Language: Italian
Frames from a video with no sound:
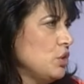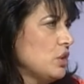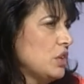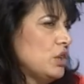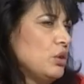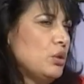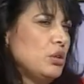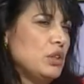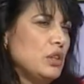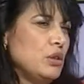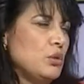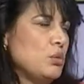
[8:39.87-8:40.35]
io
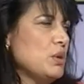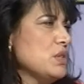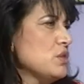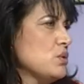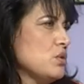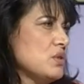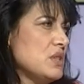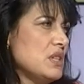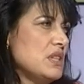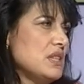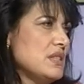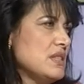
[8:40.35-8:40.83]
credo che di
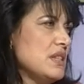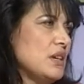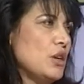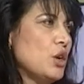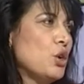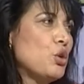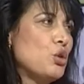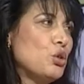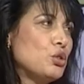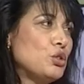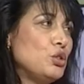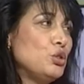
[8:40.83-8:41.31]
questo se ne
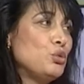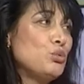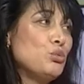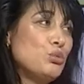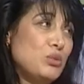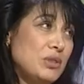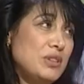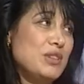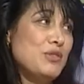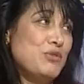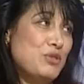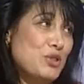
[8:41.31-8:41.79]
siano accorti
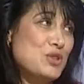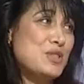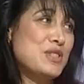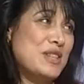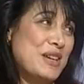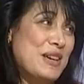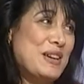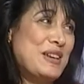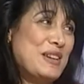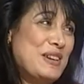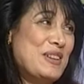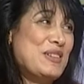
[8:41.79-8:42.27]
tutti,
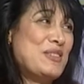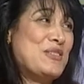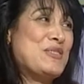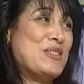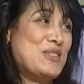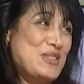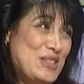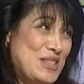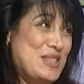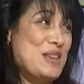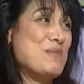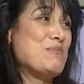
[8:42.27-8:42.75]
forse
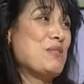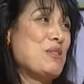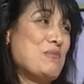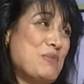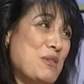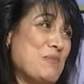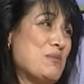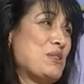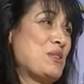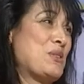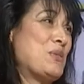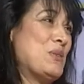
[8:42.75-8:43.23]
forse certo.
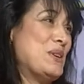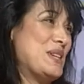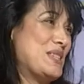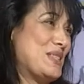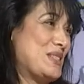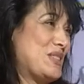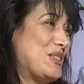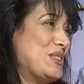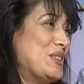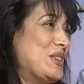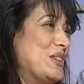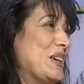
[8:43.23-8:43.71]
proprio per
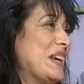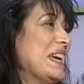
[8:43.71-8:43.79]
questo